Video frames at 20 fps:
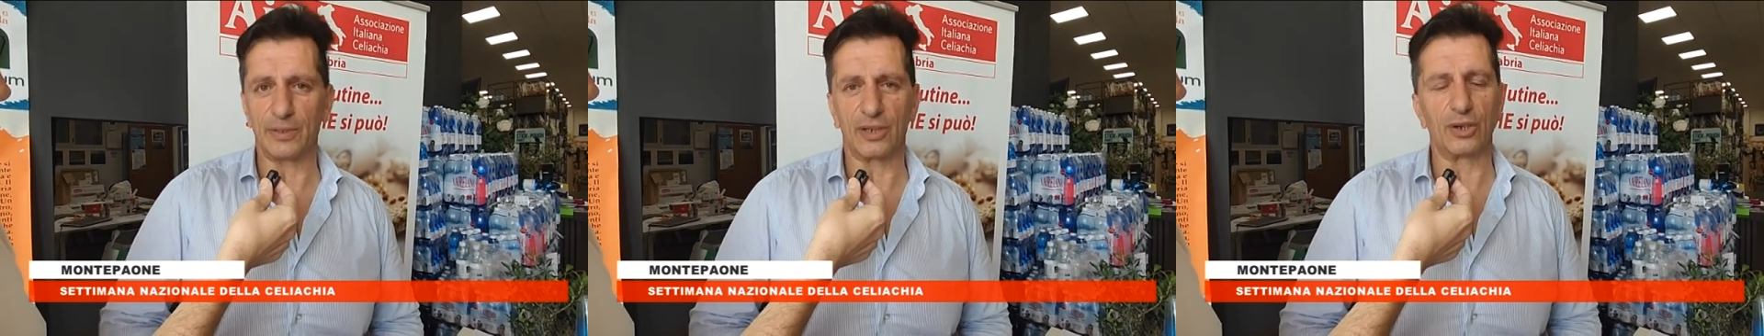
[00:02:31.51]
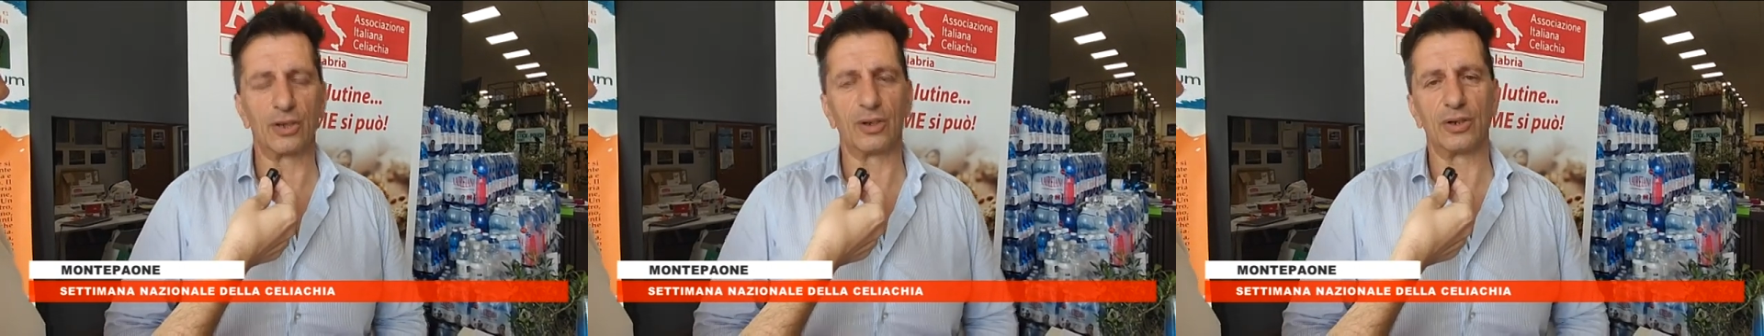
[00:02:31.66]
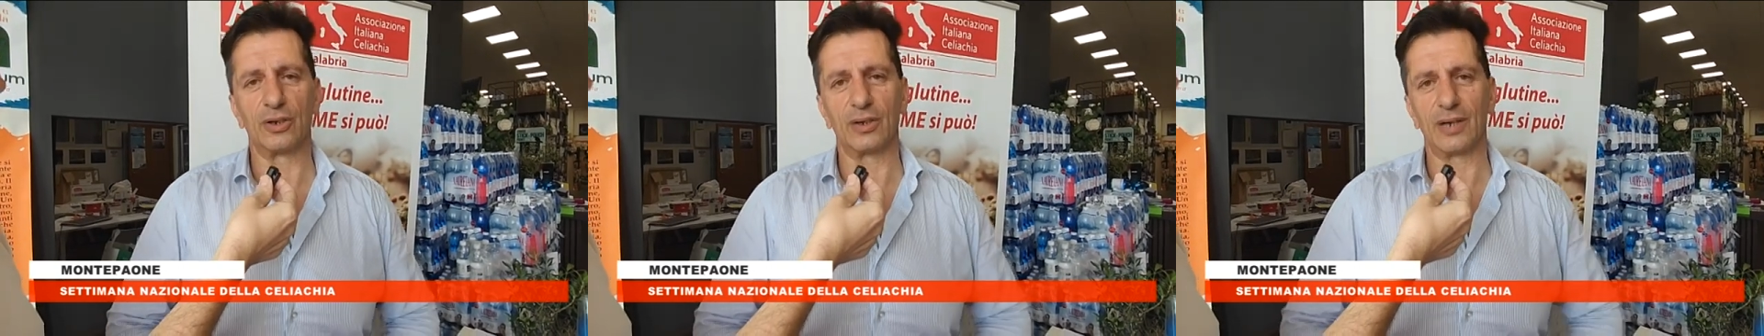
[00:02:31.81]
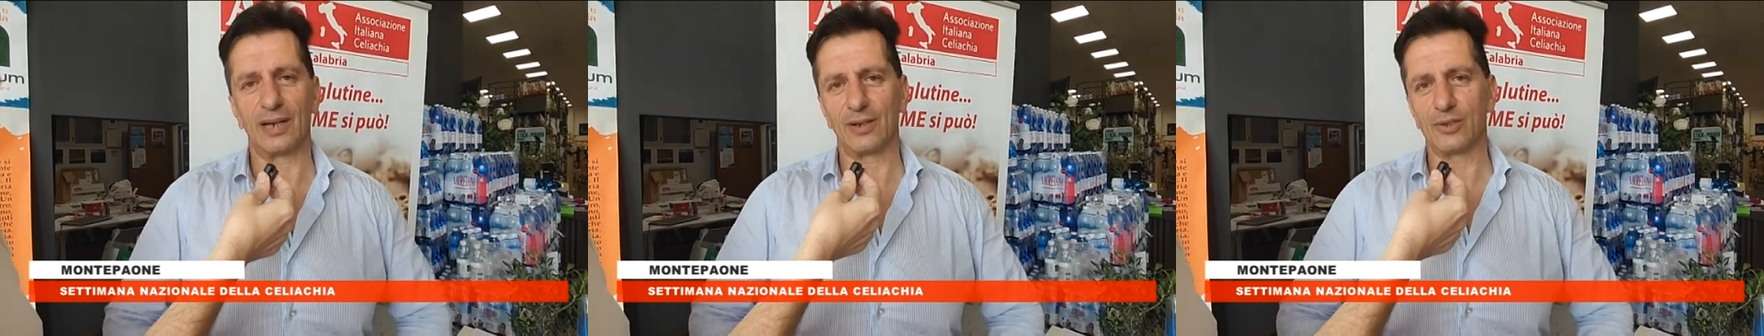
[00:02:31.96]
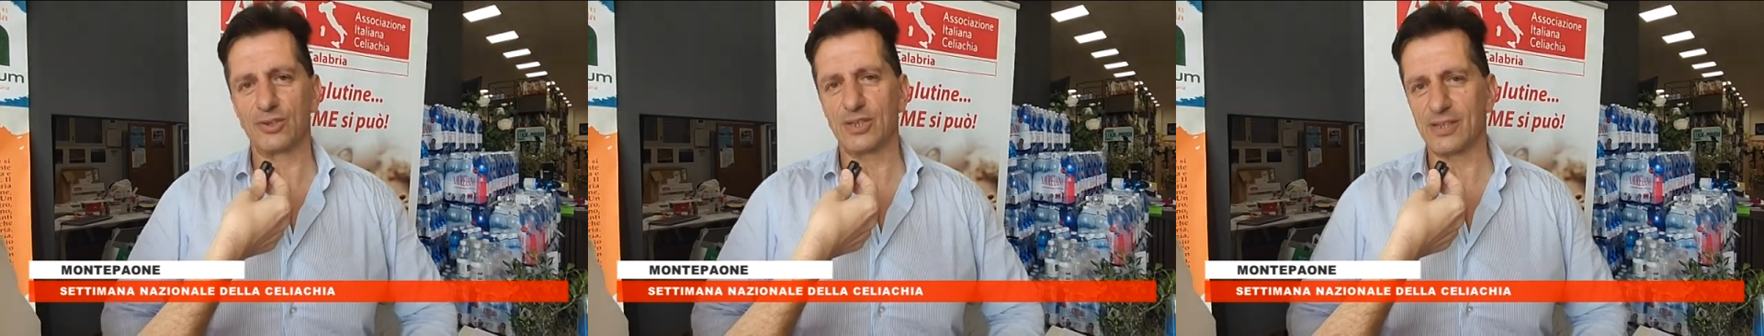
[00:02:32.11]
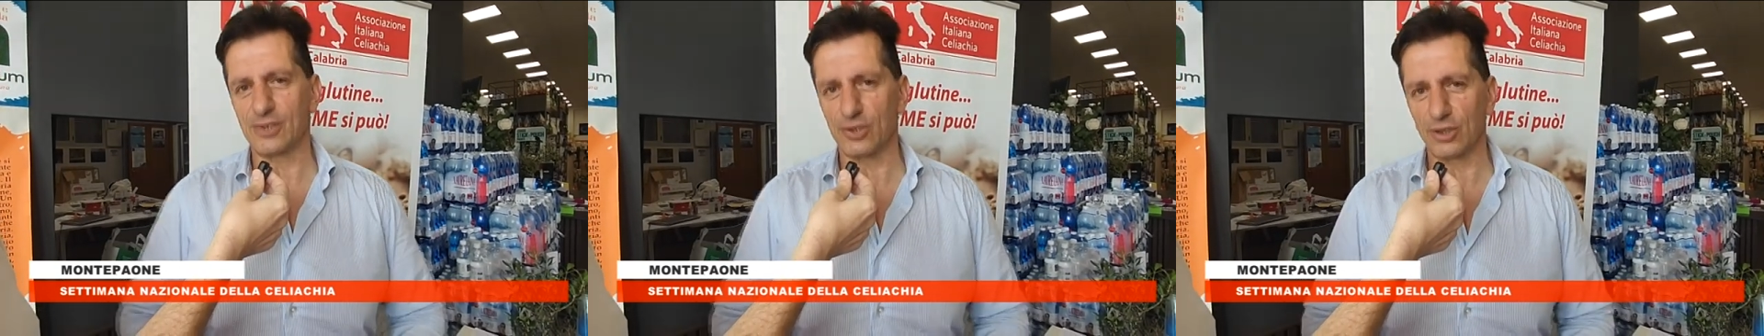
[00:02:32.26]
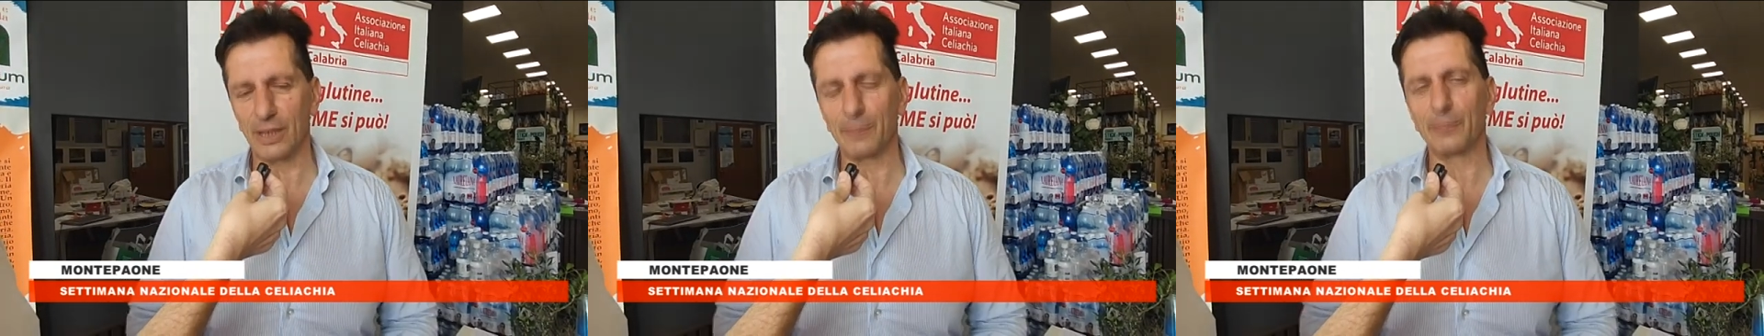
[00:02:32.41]
però allo
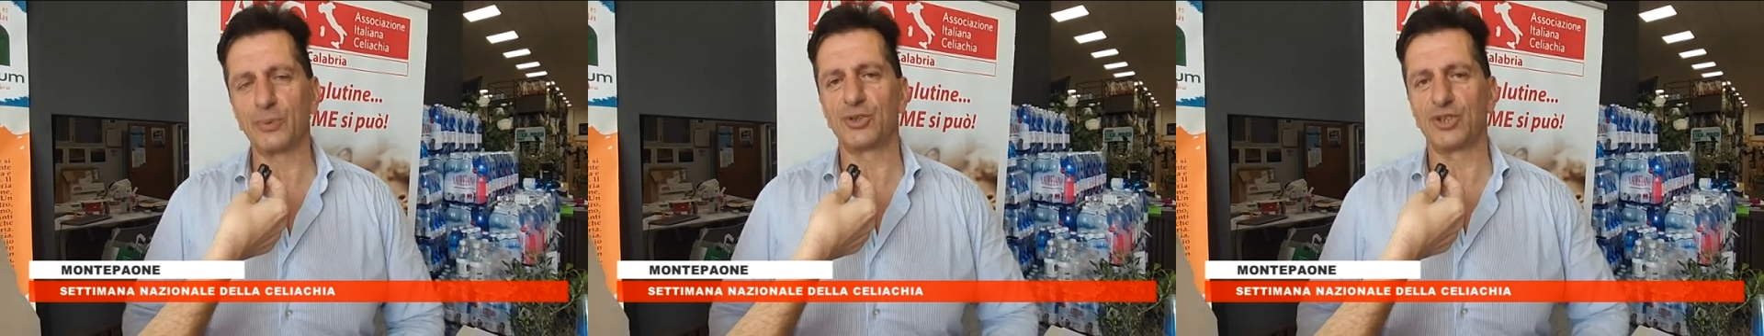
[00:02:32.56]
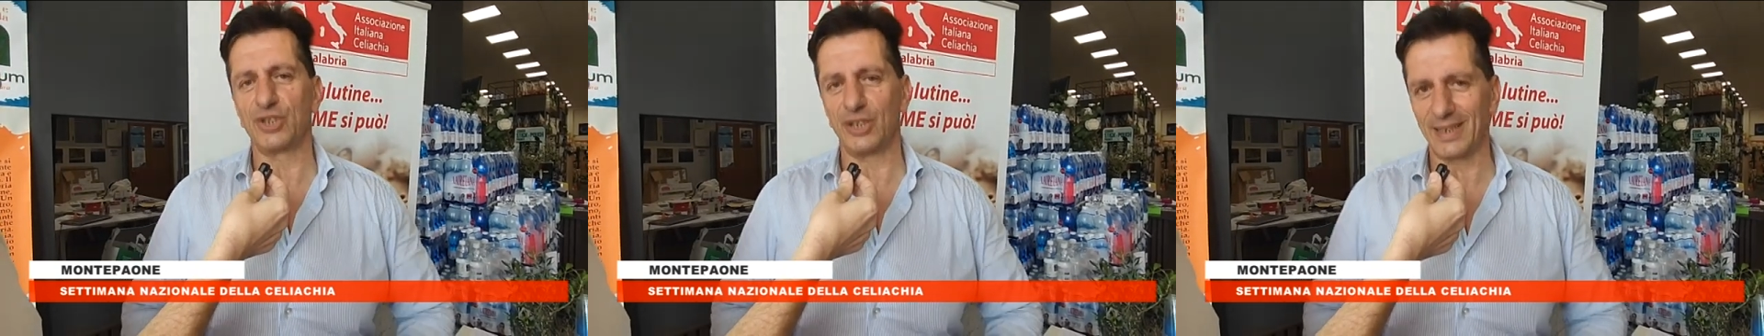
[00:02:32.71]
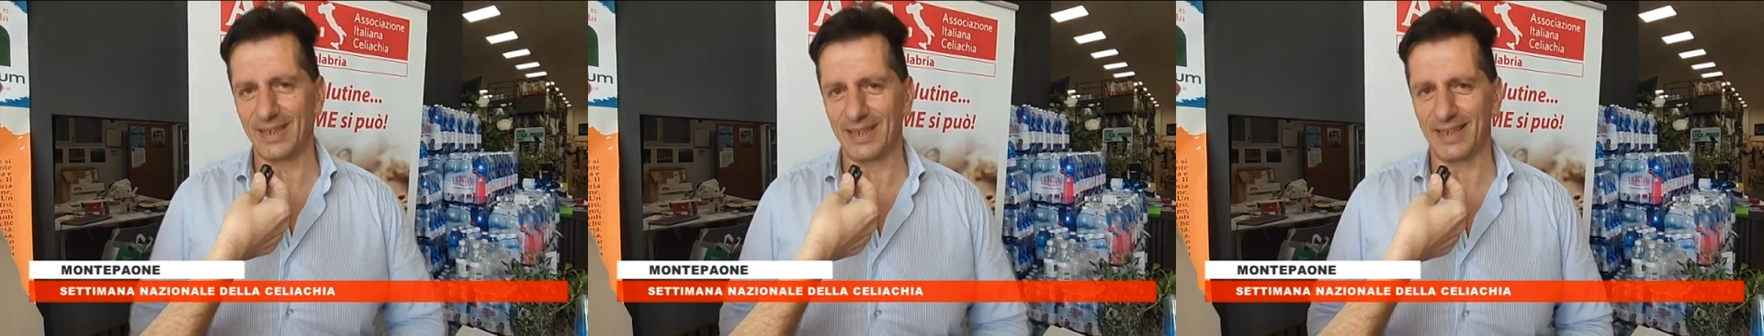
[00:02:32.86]
stesso tempo ci